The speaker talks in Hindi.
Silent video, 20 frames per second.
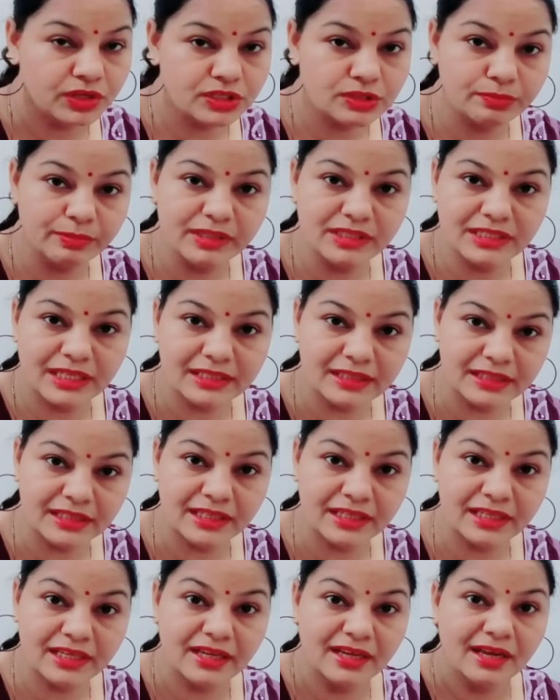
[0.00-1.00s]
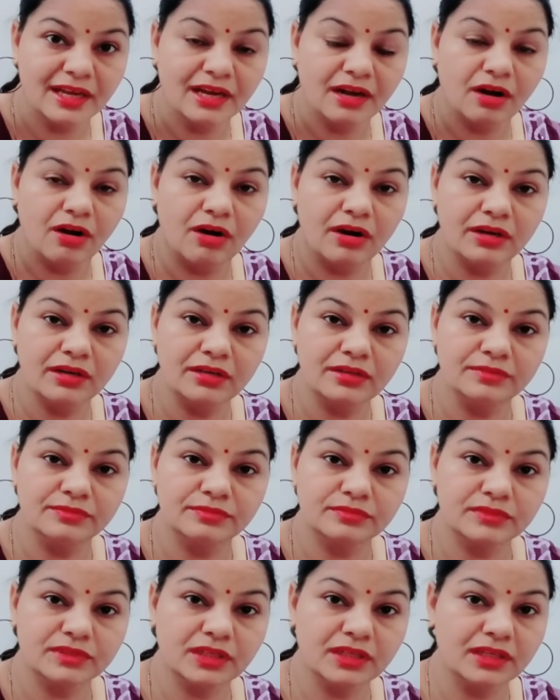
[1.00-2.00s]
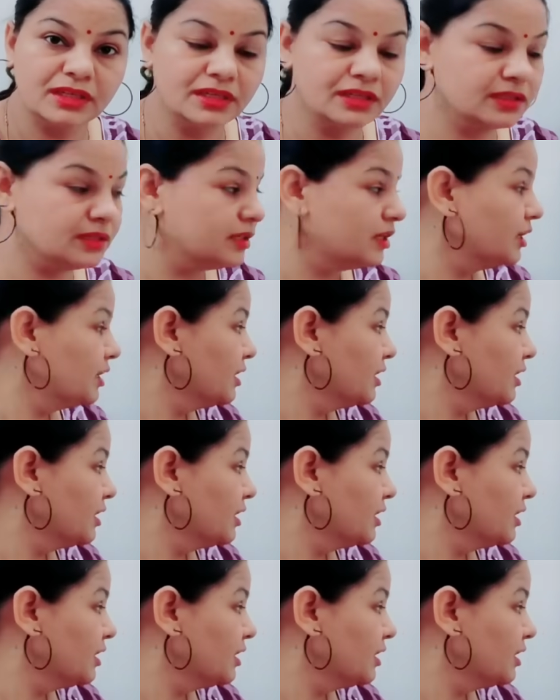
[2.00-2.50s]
इसमें जाते हैं और आ,